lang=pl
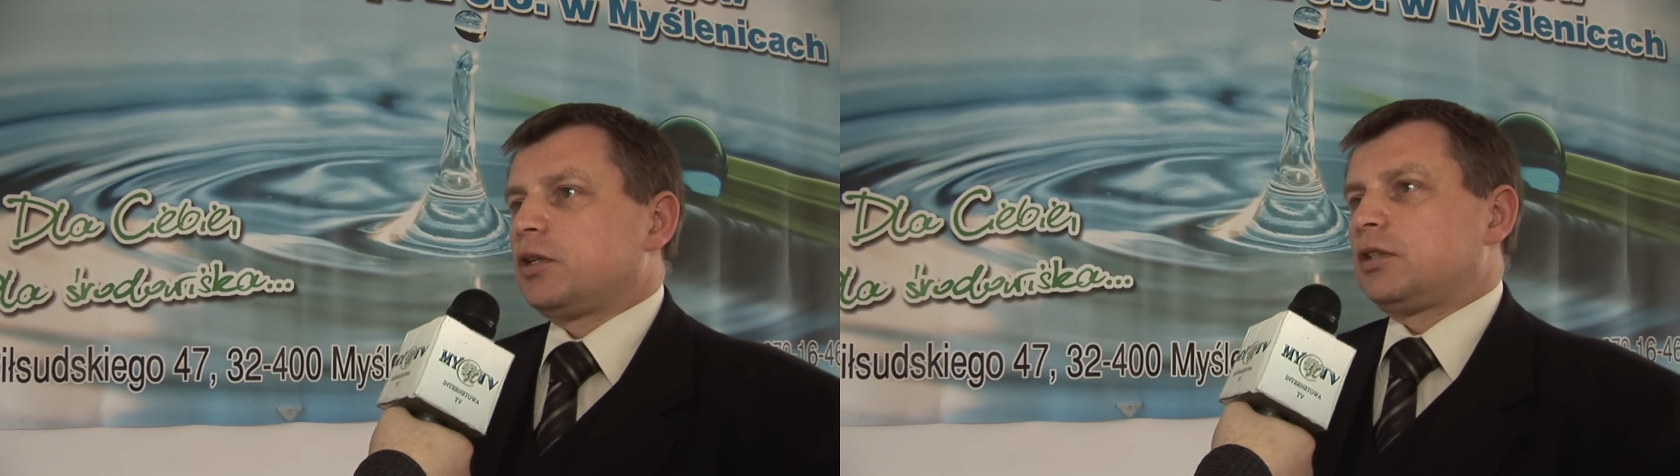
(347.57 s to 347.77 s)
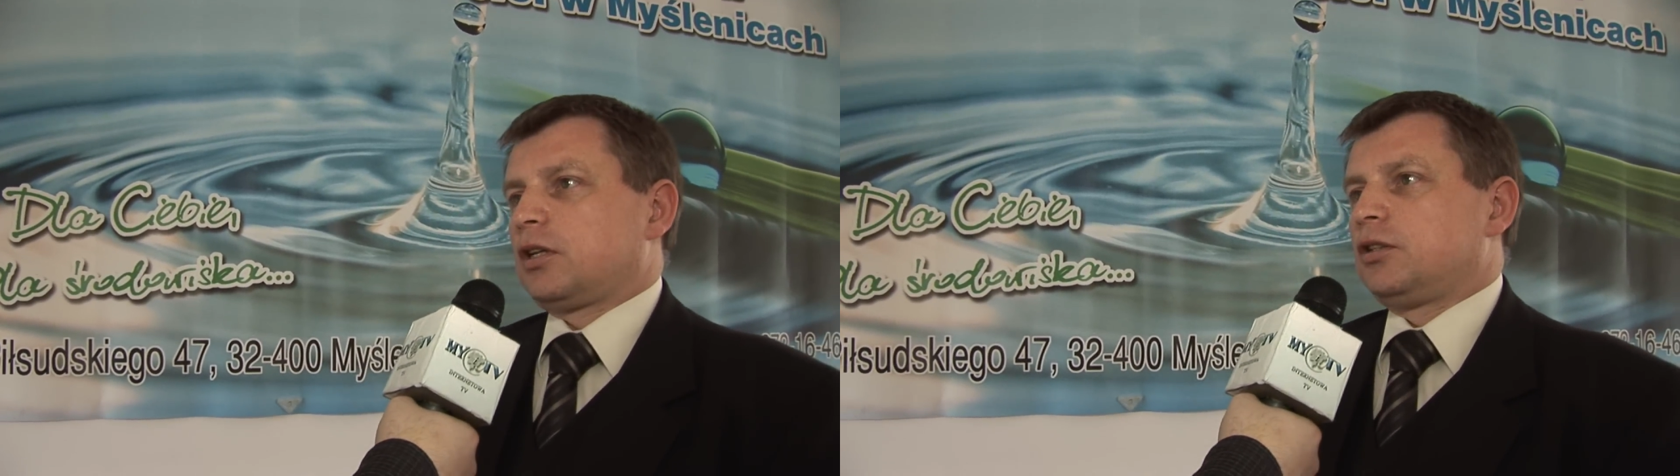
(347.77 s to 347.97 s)

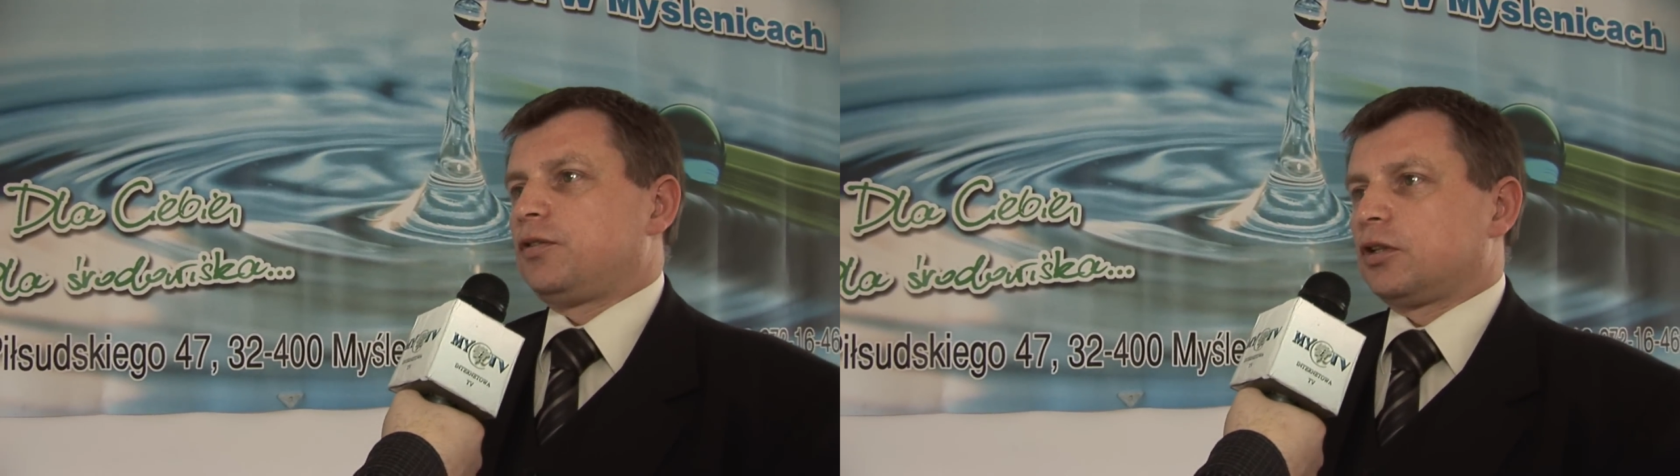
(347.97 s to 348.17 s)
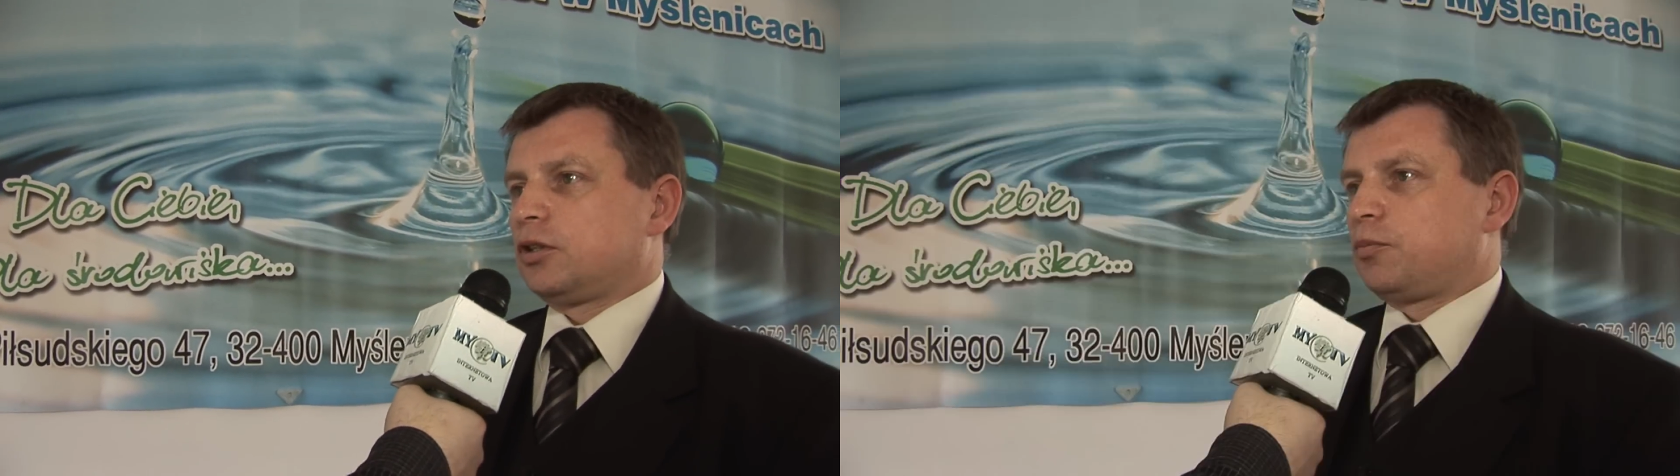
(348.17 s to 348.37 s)
bez
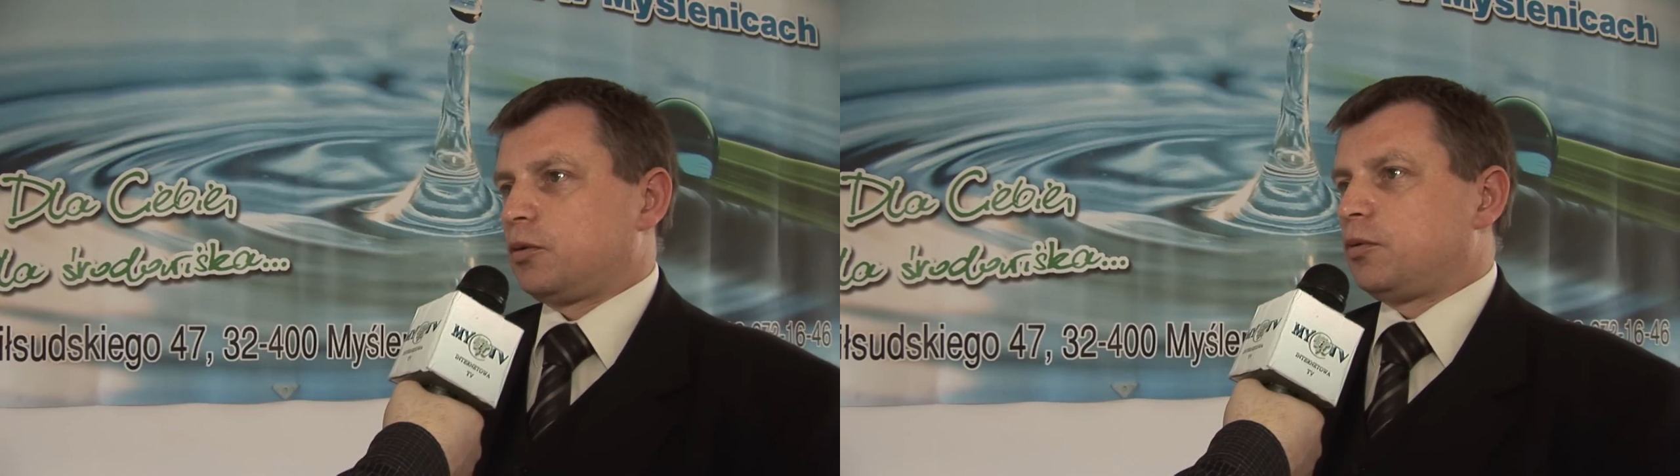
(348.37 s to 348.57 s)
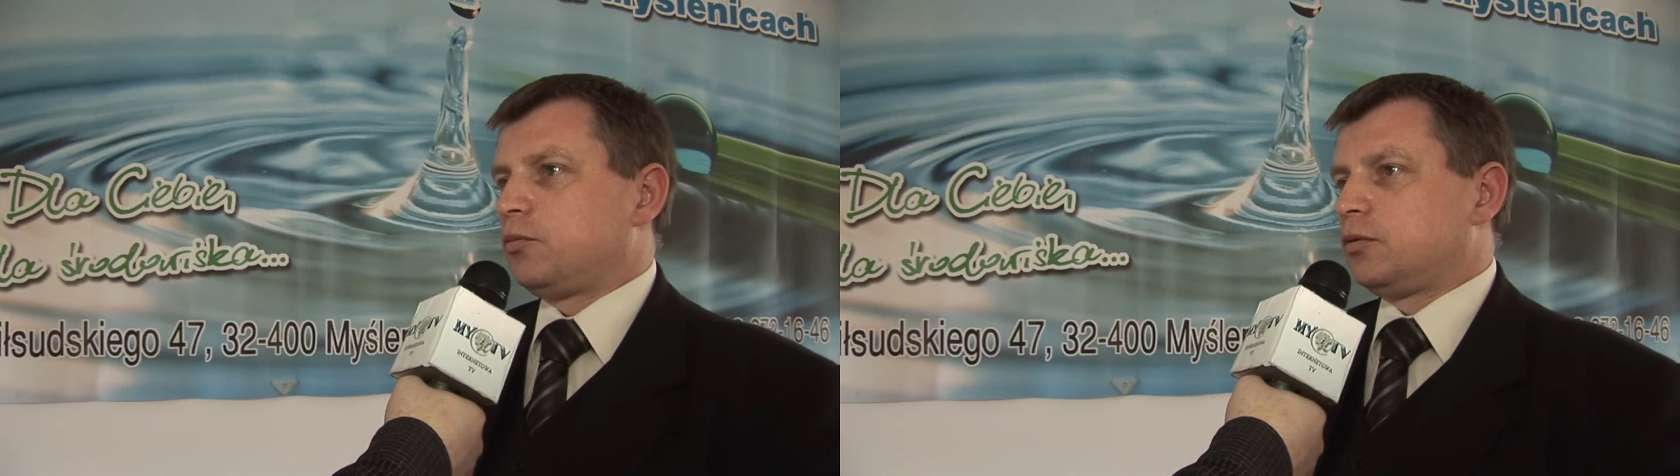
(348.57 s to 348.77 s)
jakichś większych
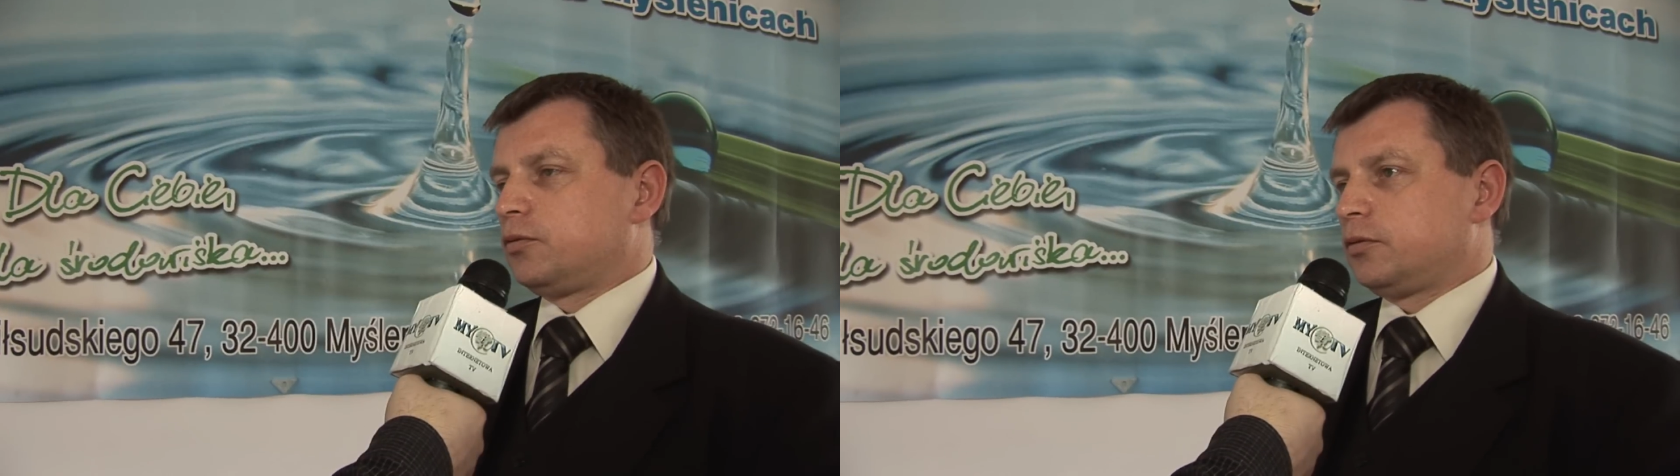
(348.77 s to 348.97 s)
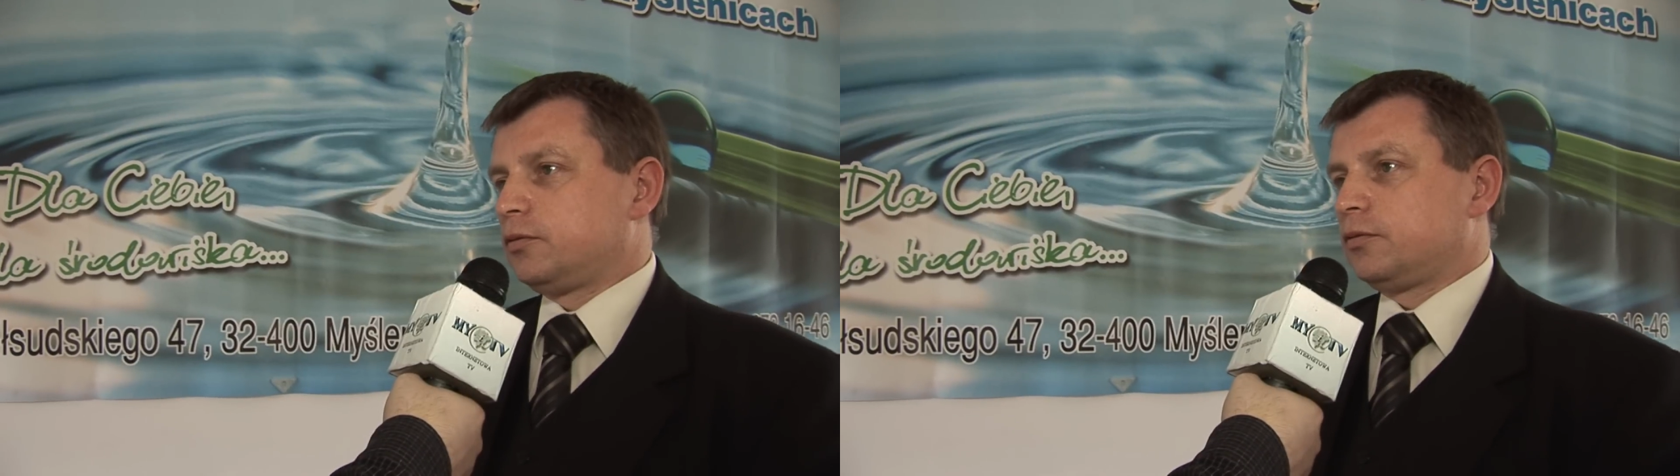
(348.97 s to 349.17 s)
problemów